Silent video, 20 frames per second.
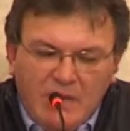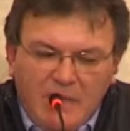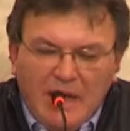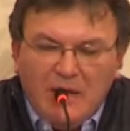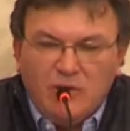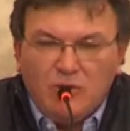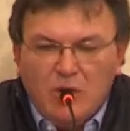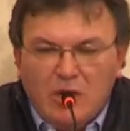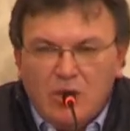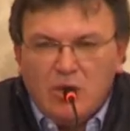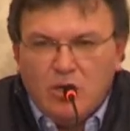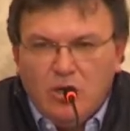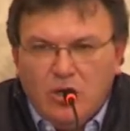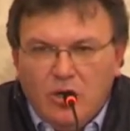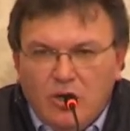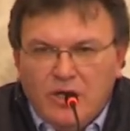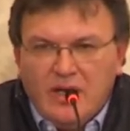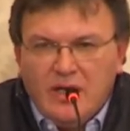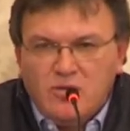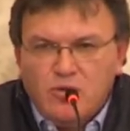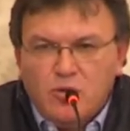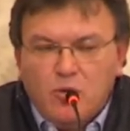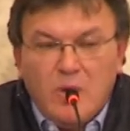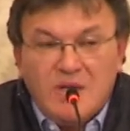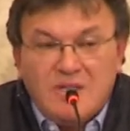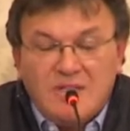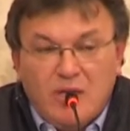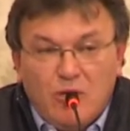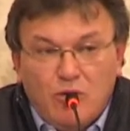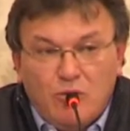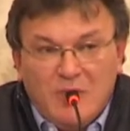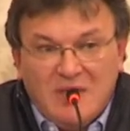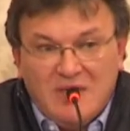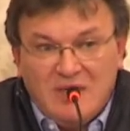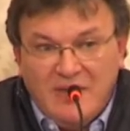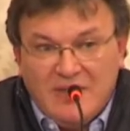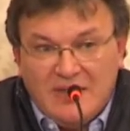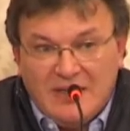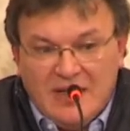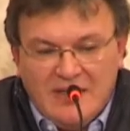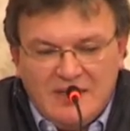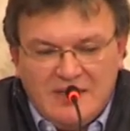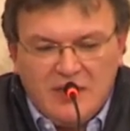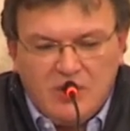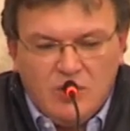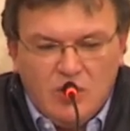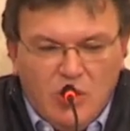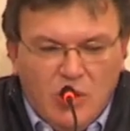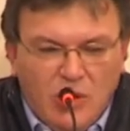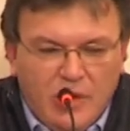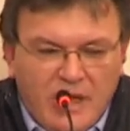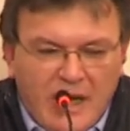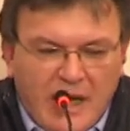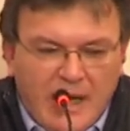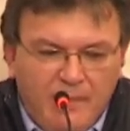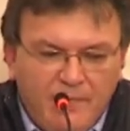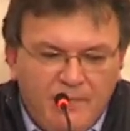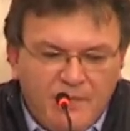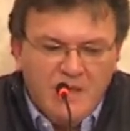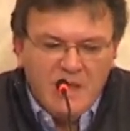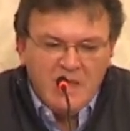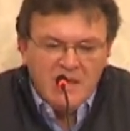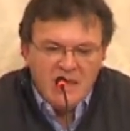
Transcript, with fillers: Non doveva essere un'assemblea risolutiva quella del